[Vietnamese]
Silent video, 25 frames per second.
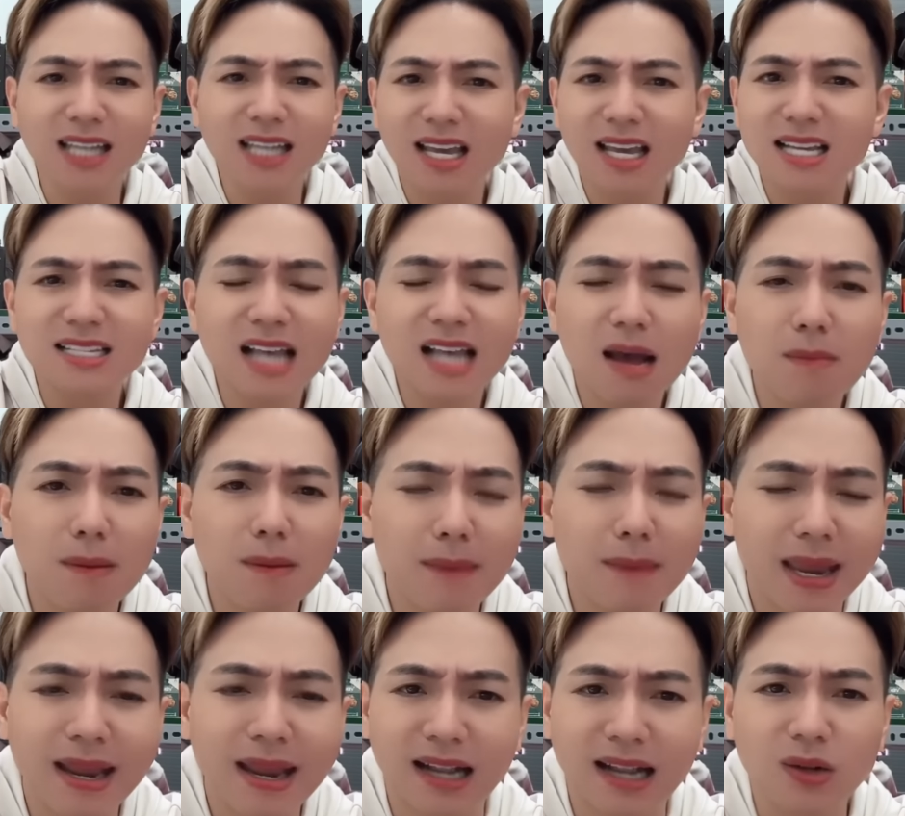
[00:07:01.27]
ảnh gì hay sao
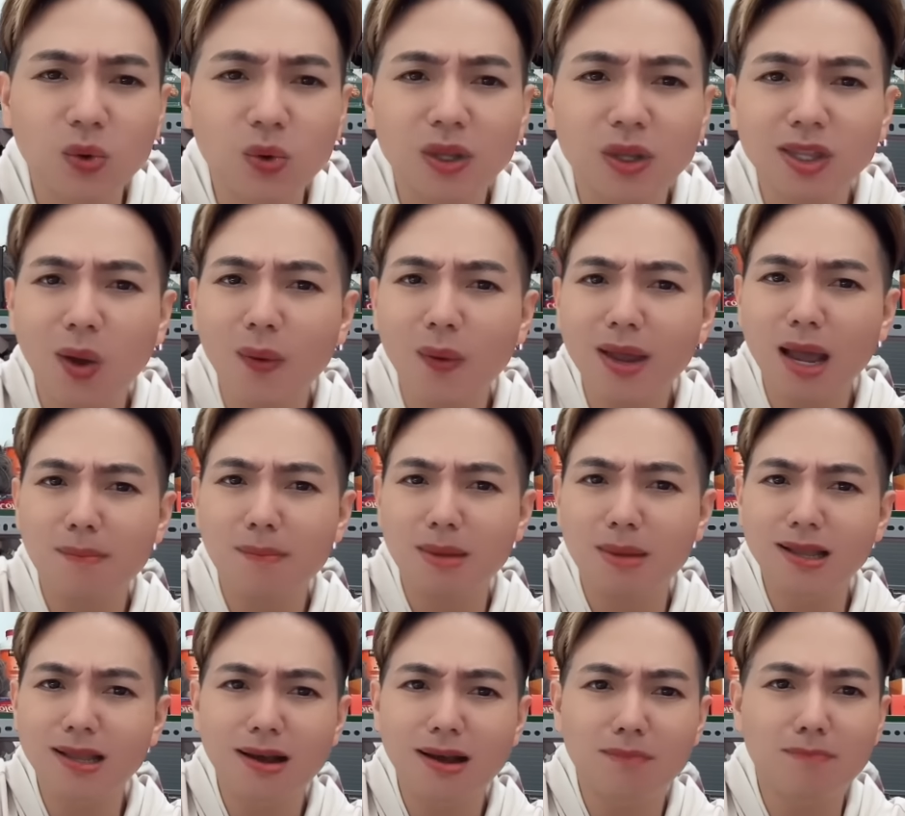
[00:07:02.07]
mà mày rảnh quá tối
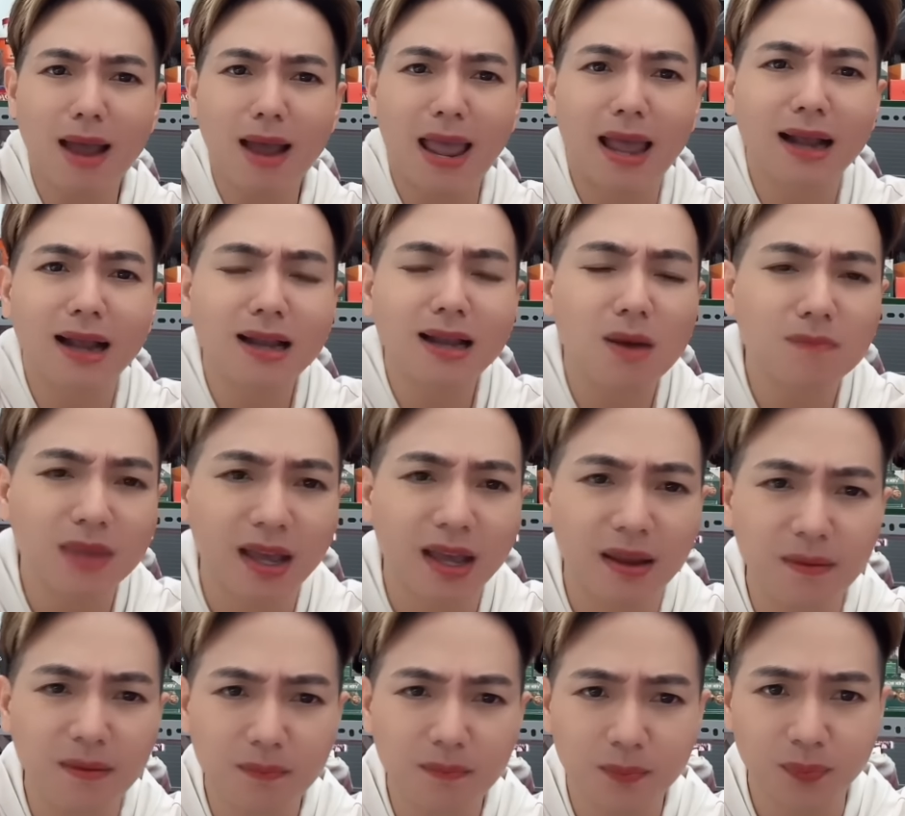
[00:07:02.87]
ngày mày lên mạng
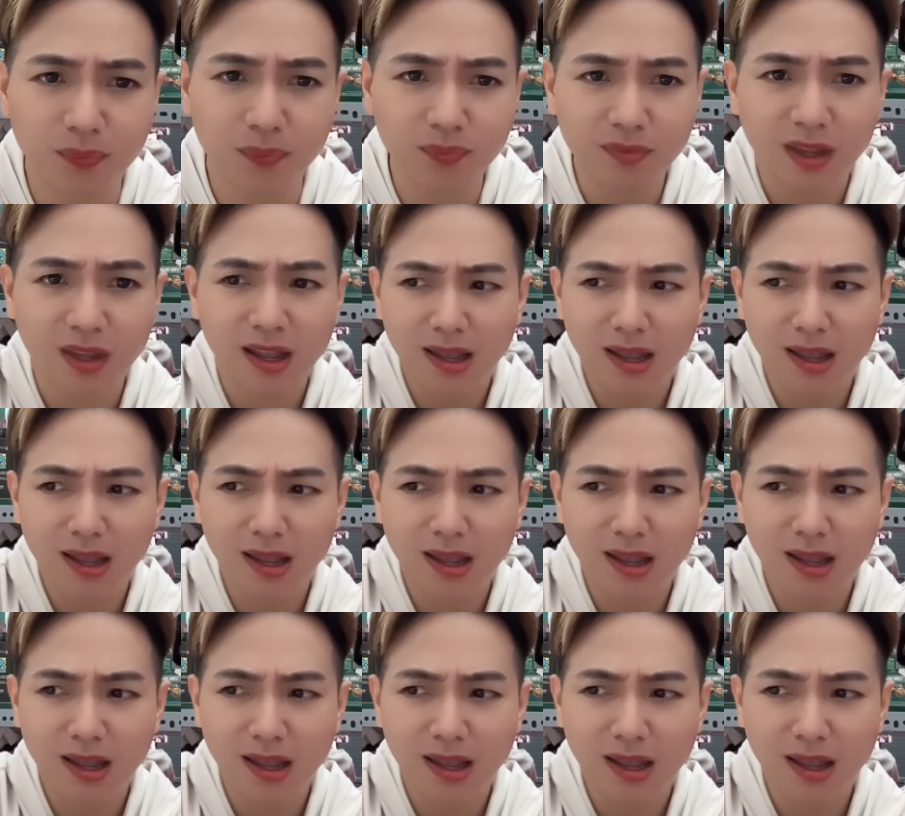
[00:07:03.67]
không vậy ừ?